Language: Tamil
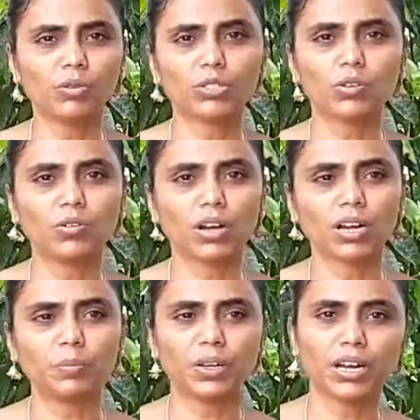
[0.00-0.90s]
ஒவ்வொன்று
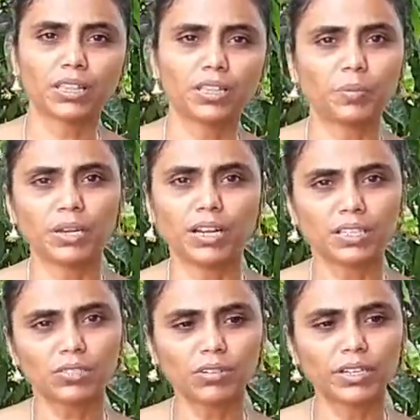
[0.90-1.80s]
சொல்லுவாங்களே இப்படி நடந்தது அப்படி
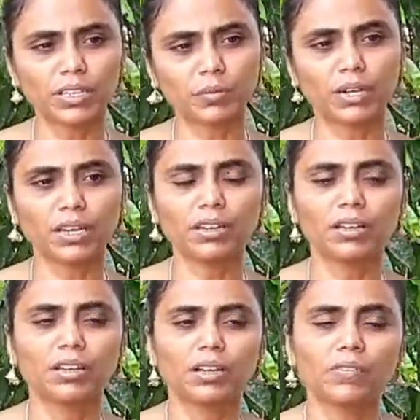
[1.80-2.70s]
நடந்தது சொல்லிட்டு அந்த மாதிரி
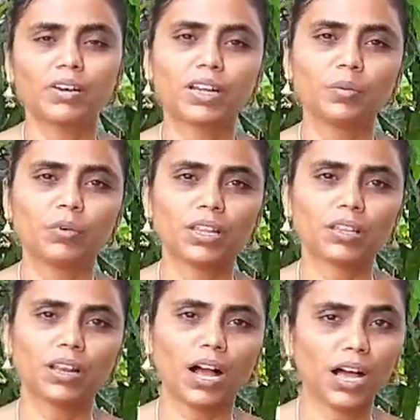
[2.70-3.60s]
வருகை
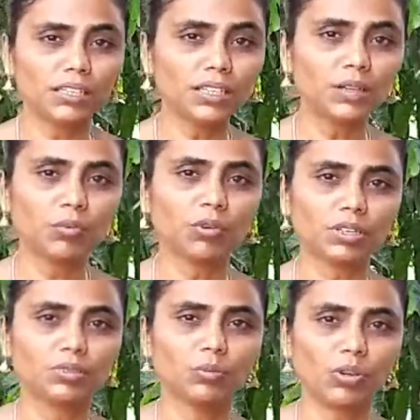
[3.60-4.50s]
புரியதில்ல அதில் ஒரு
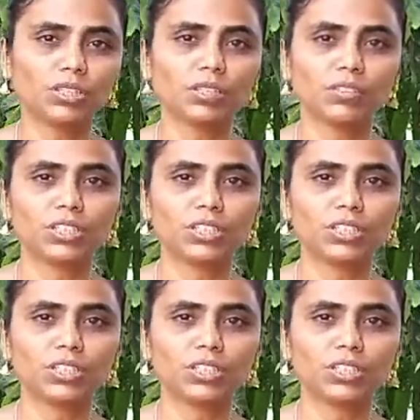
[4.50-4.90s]
ஒருத்தர்